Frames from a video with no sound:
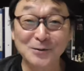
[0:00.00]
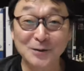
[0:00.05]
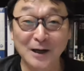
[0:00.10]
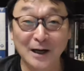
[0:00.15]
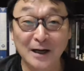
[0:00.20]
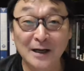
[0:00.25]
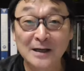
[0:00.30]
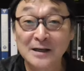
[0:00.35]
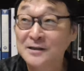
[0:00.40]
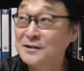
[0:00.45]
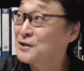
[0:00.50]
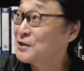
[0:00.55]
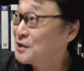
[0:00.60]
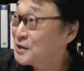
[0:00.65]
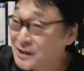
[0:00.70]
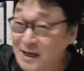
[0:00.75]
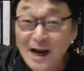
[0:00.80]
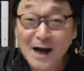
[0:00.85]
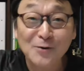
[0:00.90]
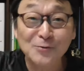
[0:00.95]
女が、
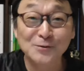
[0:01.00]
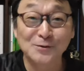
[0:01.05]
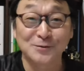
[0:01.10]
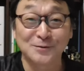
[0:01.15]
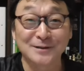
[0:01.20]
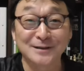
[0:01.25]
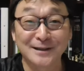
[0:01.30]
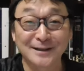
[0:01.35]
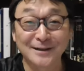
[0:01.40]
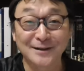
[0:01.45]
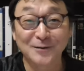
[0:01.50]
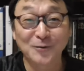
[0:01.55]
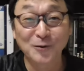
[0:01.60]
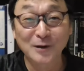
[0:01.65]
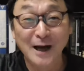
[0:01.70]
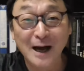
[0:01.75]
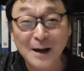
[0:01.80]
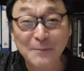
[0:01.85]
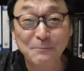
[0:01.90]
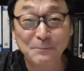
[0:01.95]
違う言うんですね。こ
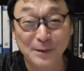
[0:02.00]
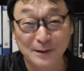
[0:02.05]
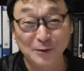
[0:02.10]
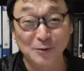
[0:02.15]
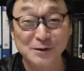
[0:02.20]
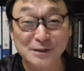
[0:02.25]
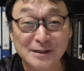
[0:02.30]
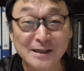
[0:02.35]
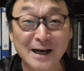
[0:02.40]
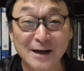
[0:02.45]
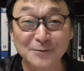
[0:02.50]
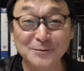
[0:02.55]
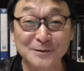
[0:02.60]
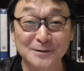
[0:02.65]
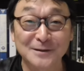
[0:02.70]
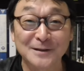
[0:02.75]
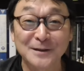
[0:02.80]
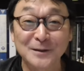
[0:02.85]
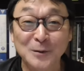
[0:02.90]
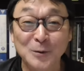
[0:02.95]
れ葉っぱと違
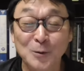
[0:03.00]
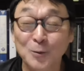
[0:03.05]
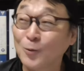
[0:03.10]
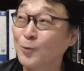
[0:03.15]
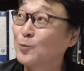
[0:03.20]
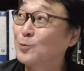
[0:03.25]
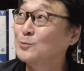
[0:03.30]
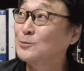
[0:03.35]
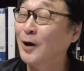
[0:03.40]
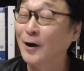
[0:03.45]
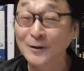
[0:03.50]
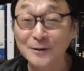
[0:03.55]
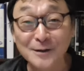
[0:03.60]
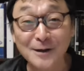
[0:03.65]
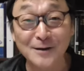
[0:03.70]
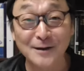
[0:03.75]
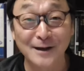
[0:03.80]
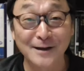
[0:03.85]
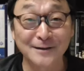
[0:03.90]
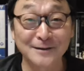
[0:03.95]
う。なん
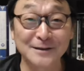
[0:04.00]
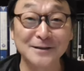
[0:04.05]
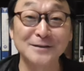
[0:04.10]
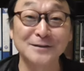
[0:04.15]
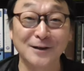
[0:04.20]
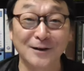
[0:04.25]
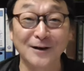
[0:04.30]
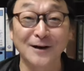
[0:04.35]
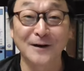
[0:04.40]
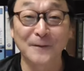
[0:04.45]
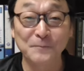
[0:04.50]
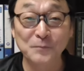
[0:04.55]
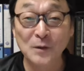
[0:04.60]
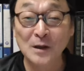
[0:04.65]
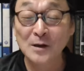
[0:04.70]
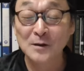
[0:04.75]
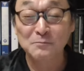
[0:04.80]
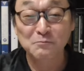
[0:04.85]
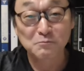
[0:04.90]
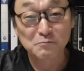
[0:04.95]
やねんって聞いたら、
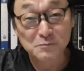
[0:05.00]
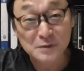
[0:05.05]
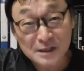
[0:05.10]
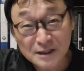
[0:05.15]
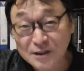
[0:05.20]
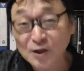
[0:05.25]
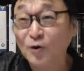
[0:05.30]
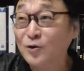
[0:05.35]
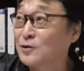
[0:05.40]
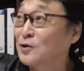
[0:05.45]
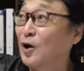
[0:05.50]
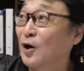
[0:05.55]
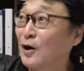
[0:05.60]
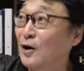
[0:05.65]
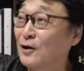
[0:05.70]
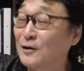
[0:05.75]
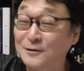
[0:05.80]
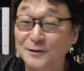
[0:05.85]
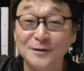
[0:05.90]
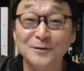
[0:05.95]
味噌
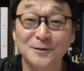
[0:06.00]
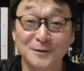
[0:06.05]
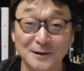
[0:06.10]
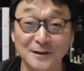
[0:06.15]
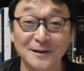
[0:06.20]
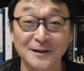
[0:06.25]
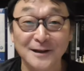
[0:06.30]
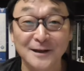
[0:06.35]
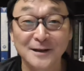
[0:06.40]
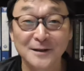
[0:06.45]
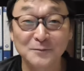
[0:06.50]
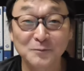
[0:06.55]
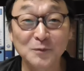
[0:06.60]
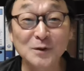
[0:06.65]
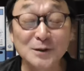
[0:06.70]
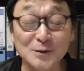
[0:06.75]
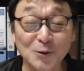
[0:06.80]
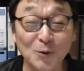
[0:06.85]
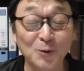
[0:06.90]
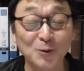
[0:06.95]
とって言うんですね。
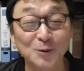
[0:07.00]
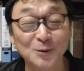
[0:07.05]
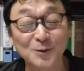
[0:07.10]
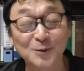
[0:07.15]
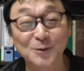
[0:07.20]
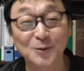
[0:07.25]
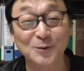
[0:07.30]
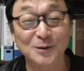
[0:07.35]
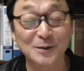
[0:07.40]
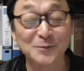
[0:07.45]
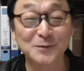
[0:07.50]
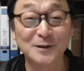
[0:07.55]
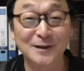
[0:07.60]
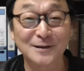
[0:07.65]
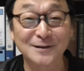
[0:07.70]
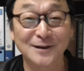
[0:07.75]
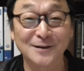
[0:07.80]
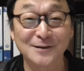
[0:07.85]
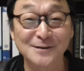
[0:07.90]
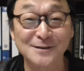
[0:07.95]
味噌とって皆
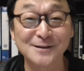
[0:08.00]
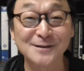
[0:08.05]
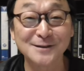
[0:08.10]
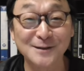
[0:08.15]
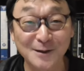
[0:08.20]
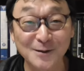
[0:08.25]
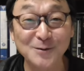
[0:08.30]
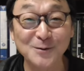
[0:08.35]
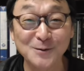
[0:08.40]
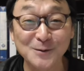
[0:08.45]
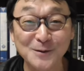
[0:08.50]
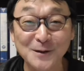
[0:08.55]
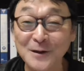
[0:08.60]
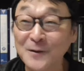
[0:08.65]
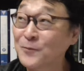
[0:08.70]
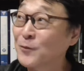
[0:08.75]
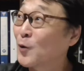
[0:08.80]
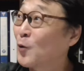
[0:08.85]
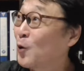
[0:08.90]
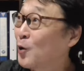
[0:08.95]
さん知ってる
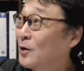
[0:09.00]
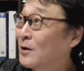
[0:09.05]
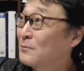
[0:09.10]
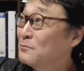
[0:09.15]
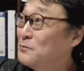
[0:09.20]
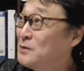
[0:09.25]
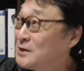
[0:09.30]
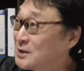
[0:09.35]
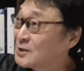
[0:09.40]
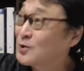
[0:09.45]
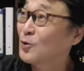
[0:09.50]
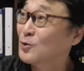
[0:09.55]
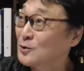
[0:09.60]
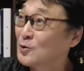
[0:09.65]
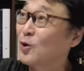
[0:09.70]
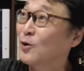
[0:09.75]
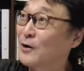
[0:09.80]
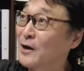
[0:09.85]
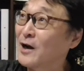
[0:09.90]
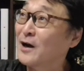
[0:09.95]
これは味噌
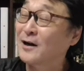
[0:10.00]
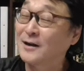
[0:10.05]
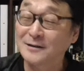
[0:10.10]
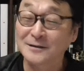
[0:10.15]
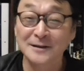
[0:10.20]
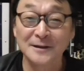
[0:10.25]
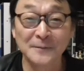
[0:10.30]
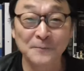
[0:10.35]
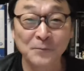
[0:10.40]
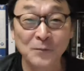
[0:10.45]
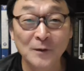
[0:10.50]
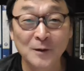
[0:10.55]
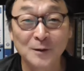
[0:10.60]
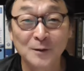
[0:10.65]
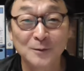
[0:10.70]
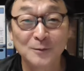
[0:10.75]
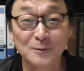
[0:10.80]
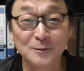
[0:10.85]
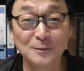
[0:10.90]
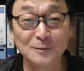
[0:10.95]
とや
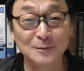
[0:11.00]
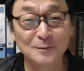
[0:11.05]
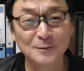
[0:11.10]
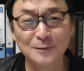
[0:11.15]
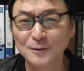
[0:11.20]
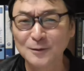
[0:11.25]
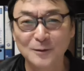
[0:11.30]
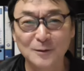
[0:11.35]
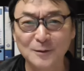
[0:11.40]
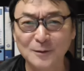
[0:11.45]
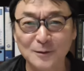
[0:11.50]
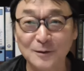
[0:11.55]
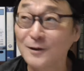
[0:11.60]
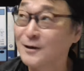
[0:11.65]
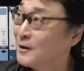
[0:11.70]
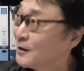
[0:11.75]
で、えー、